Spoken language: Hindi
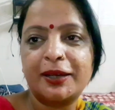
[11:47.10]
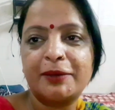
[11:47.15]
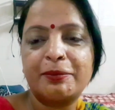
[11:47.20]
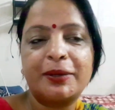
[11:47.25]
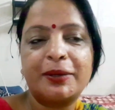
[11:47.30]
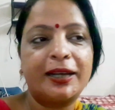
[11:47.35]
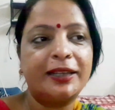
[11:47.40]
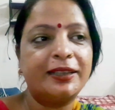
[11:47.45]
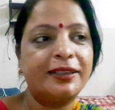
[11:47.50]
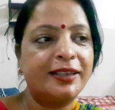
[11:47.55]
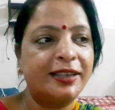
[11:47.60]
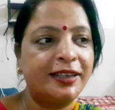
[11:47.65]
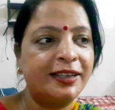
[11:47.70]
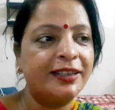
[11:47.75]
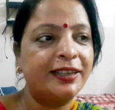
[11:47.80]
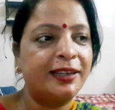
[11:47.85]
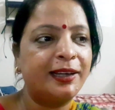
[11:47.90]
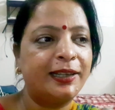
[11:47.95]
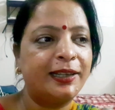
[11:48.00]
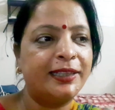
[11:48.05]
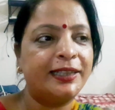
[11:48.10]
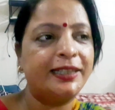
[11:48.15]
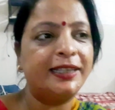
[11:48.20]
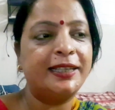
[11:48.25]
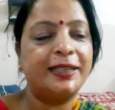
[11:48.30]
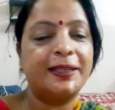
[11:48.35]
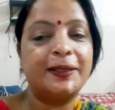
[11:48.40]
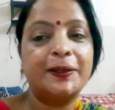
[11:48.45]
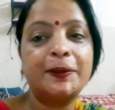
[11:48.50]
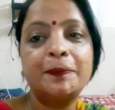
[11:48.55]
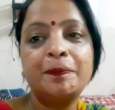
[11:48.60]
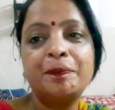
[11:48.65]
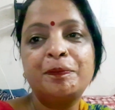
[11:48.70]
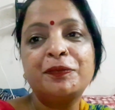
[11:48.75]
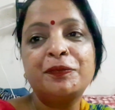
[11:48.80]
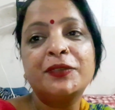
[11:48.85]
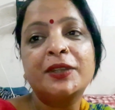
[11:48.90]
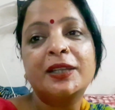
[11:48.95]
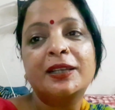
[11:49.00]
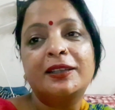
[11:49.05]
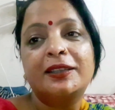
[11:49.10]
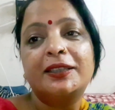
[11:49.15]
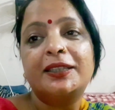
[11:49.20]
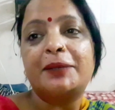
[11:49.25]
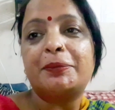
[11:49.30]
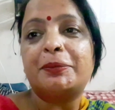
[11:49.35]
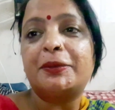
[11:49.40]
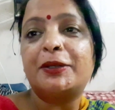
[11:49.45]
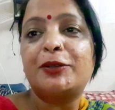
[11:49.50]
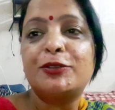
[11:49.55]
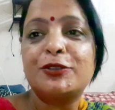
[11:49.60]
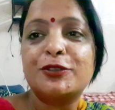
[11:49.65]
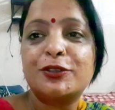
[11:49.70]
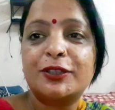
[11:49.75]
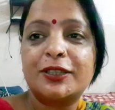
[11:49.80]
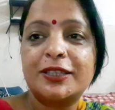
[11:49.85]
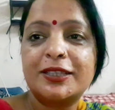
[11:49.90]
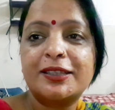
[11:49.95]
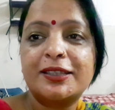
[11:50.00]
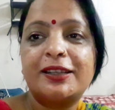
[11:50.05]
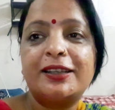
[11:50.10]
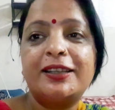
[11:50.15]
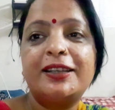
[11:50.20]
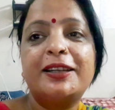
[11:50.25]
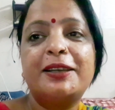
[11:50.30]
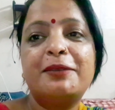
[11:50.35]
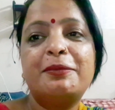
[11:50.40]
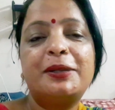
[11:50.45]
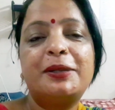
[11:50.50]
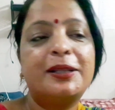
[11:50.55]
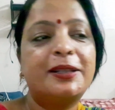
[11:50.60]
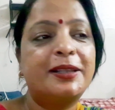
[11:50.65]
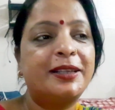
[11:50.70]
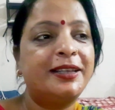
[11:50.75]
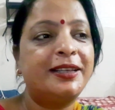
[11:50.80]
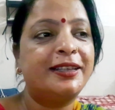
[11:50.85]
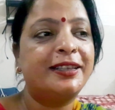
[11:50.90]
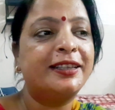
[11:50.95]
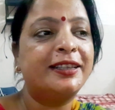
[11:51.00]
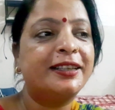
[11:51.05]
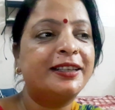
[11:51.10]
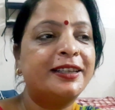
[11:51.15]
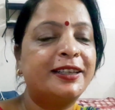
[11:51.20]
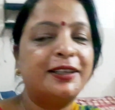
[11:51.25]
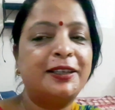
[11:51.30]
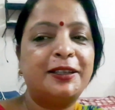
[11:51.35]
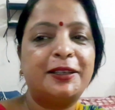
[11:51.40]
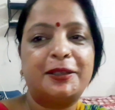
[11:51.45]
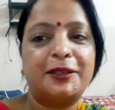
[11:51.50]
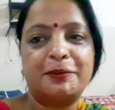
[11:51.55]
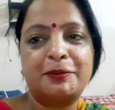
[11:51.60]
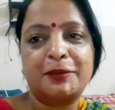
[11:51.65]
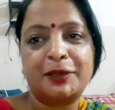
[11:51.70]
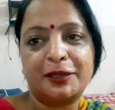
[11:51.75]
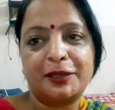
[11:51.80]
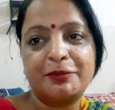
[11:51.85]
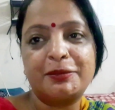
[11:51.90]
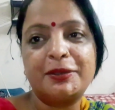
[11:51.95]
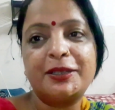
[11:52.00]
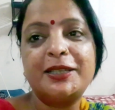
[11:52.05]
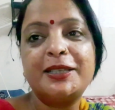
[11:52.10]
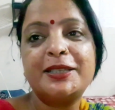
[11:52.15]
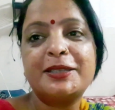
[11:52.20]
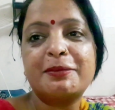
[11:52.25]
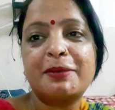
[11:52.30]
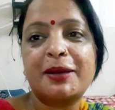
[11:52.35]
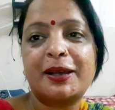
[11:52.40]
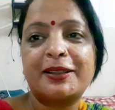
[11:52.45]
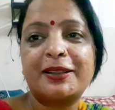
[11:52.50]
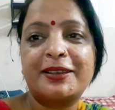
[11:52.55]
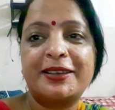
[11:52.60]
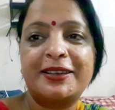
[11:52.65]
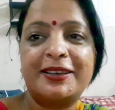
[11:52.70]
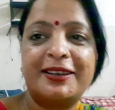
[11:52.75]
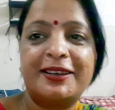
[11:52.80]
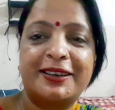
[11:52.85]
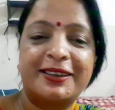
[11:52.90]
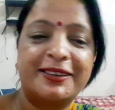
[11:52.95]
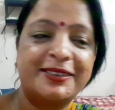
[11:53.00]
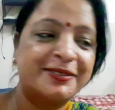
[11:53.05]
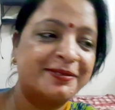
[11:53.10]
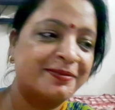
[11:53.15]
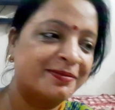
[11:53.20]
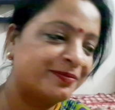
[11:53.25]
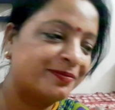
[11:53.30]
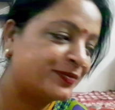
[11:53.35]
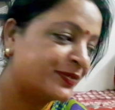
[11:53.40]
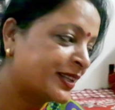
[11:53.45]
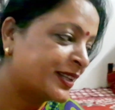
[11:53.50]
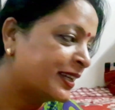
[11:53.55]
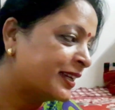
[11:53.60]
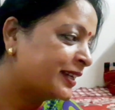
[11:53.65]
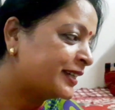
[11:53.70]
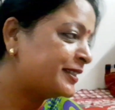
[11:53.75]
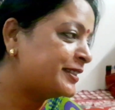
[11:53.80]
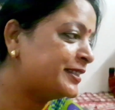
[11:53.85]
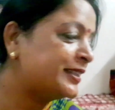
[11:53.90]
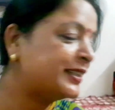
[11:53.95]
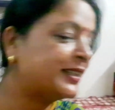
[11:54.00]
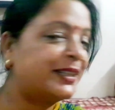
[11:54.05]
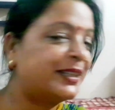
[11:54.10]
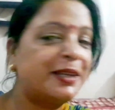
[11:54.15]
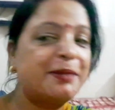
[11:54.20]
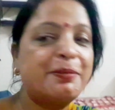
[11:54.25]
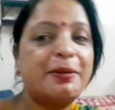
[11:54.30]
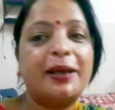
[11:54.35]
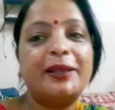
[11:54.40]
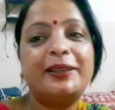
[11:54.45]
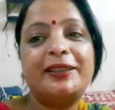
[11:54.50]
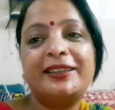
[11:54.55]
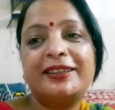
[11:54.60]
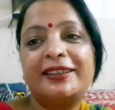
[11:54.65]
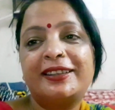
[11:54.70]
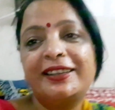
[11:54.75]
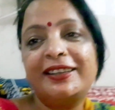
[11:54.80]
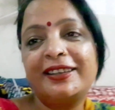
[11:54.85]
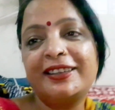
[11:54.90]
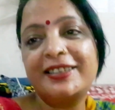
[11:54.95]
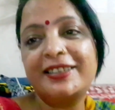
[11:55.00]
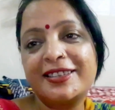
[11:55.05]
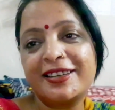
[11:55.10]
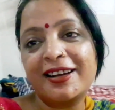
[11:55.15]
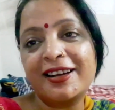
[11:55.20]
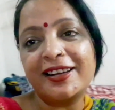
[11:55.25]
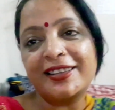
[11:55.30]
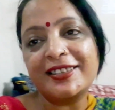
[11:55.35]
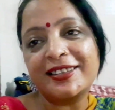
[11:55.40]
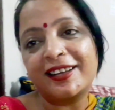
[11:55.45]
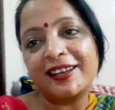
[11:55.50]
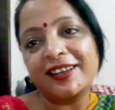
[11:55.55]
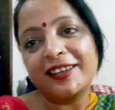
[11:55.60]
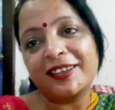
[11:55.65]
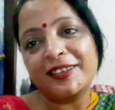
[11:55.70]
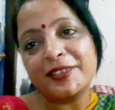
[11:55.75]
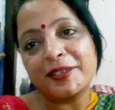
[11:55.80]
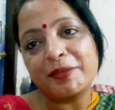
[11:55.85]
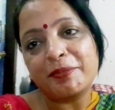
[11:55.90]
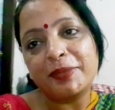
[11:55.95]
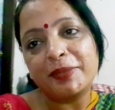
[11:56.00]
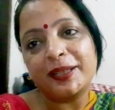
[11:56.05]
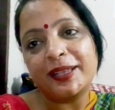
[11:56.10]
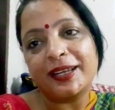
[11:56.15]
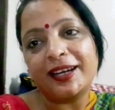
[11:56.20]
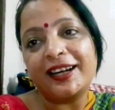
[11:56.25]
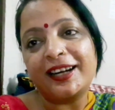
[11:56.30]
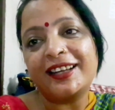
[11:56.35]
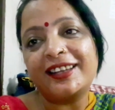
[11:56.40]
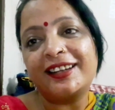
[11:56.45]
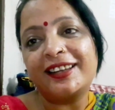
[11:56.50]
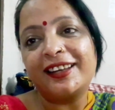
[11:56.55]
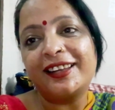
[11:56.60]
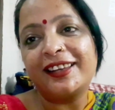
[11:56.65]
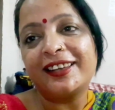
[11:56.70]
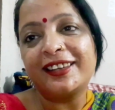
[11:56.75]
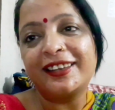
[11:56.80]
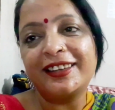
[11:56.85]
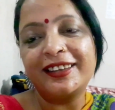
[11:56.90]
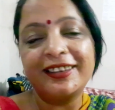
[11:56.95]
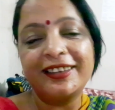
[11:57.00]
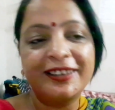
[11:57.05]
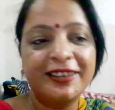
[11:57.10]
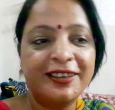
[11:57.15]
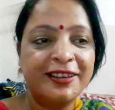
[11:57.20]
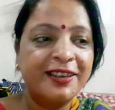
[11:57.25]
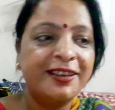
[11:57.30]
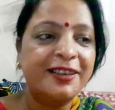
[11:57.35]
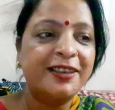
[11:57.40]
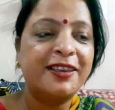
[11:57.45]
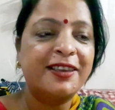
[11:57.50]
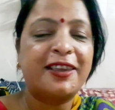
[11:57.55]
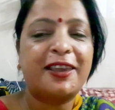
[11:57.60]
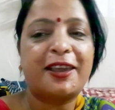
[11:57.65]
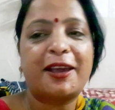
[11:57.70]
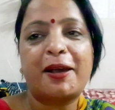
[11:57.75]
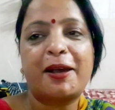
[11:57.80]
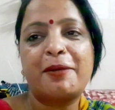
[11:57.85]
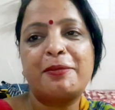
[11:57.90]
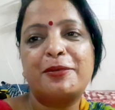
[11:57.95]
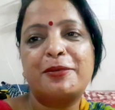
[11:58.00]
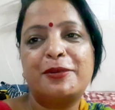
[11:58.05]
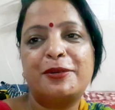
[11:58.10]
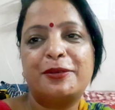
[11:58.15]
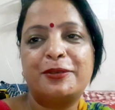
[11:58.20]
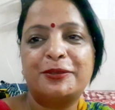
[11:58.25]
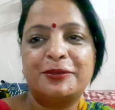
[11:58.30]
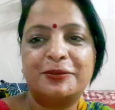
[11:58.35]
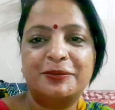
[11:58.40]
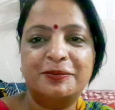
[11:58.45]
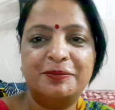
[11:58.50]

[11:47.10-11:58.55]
है बात नहीं कर लेती है तब तक उसको तसल्ली नहीं मिलती है कि मतलब दीदी से बात की जितनी बातें रहेंगी जहाँ जहाँ की सब बता ढालेगी क्या बोलूँ